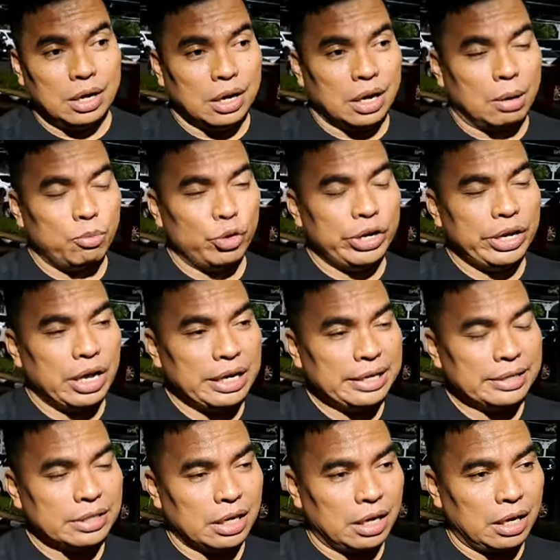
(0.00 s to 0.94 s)
kemudian
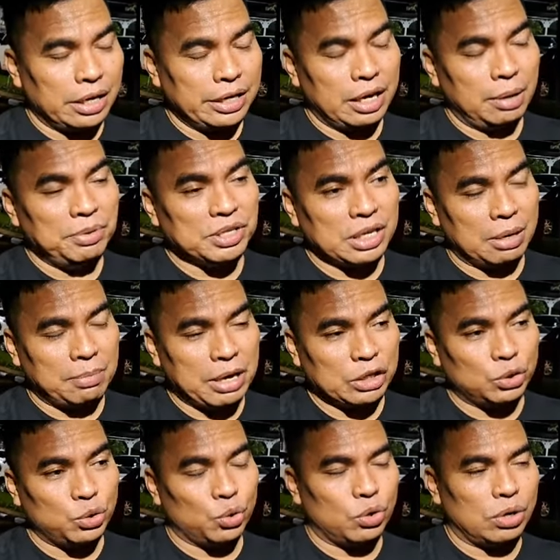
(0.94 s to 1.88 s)
bisa, dia bisa
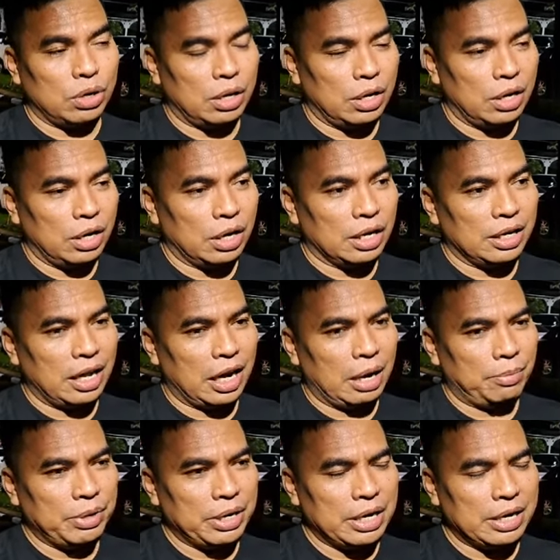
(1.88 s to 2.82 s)
masuk uh, ke
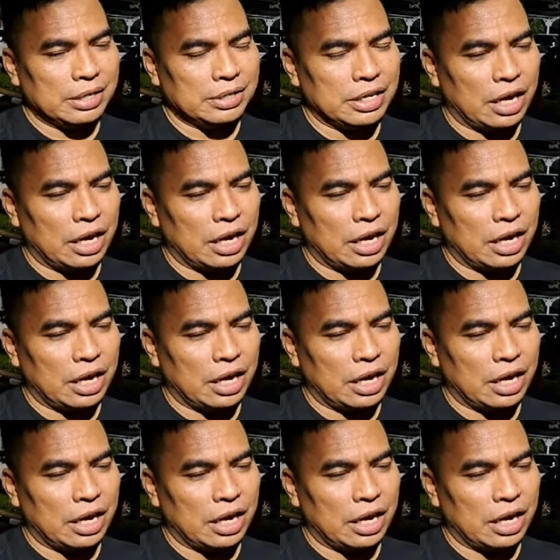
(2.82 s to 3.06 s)
dalamnya.